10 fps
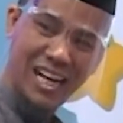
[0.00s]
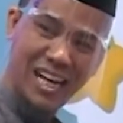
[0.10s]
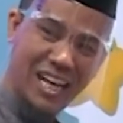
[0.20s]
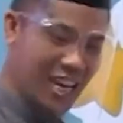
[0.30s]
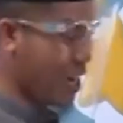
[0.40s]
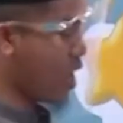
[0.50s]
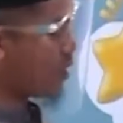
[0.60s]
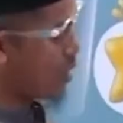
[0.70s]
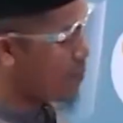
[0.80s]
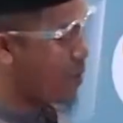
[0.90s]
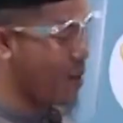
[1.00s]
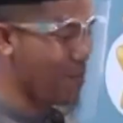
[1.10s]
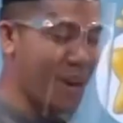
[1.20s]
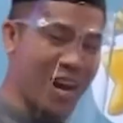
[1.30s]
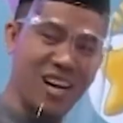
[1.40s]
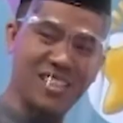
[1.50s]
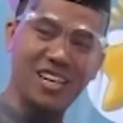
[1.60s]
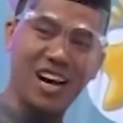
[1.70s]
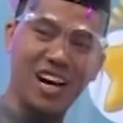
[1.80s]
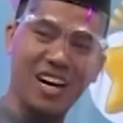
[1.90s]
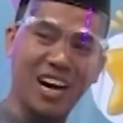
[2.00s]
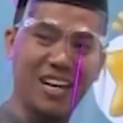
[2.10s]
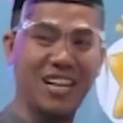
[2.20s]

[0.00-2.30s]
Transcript: Karena tidak boleh panjang karena